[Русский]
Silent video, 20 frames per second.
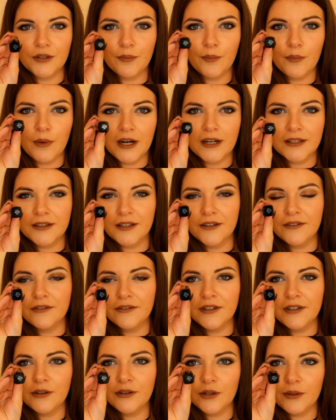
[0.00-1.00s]

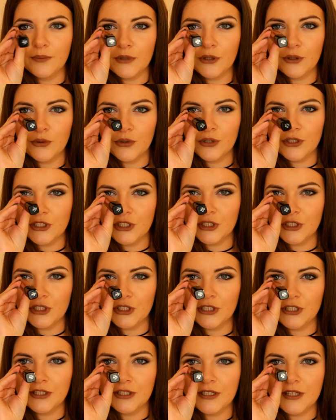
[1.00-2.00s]
матовый, номерочек
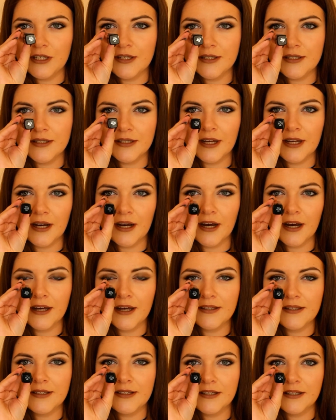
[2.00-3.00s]

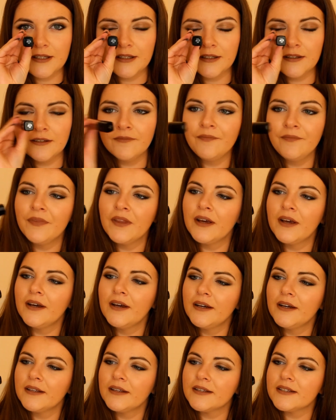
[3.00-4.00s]
401
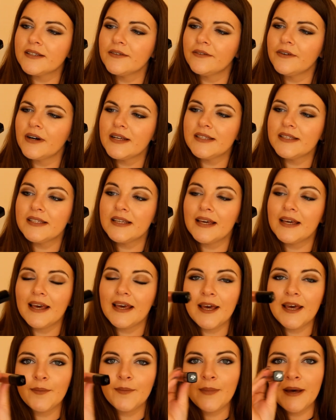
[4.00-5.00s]
называется
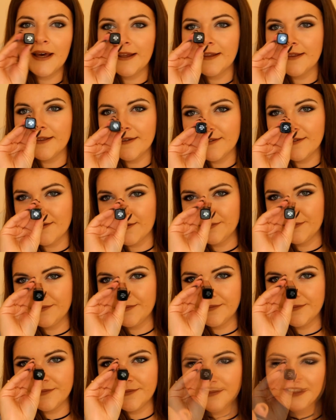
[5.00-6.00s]
MN.
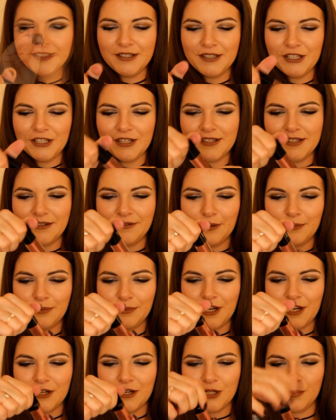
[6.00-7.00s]
Сейчас я
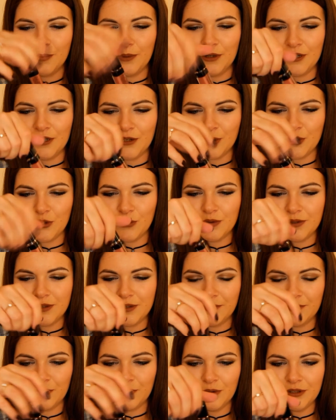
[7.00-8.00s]
вам также покажу
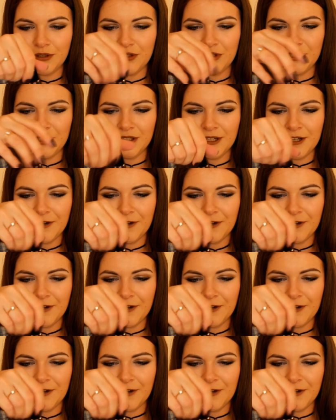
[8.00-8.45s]
сводч.